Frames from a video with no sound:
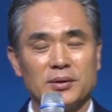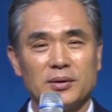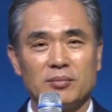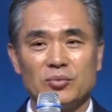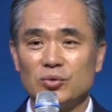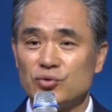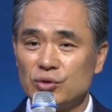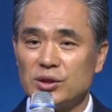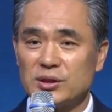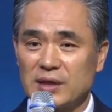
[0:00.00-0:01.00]
물론
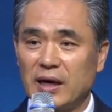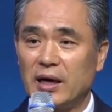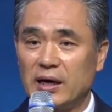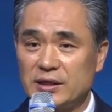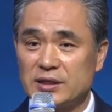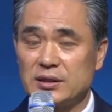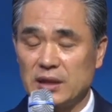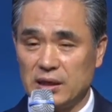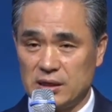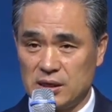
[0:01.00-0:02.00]
주님께서 다 하시,
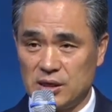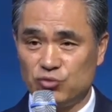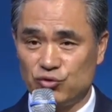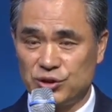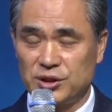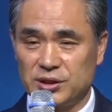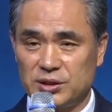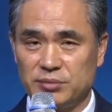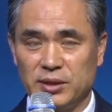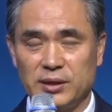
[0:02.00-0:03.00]
해
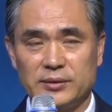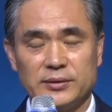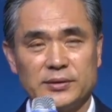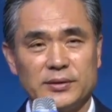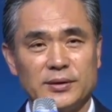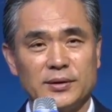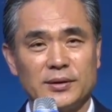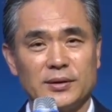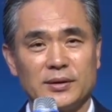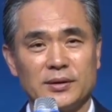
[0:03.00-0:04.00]
주시겠지만
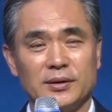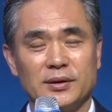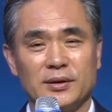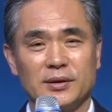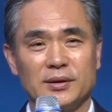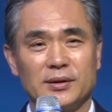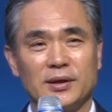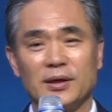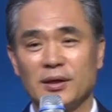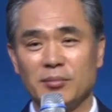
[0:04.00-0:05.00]
근데
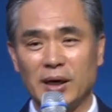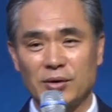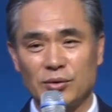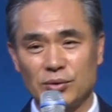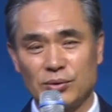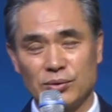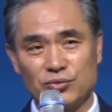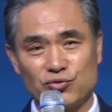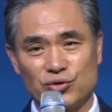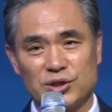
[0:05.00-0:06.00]
나에게 맡겨
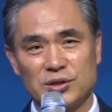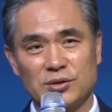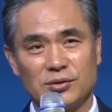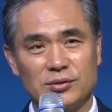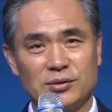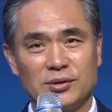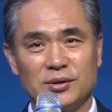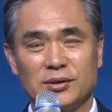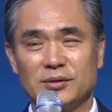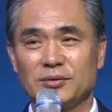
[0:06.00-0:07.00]
주신 것들이
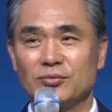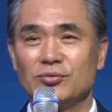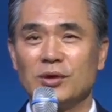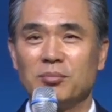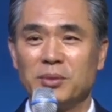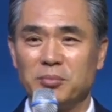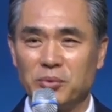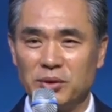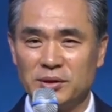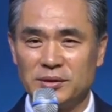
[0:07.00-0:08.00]
눈앞에
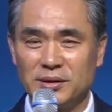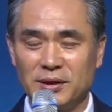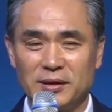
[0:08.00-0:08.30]
보이는데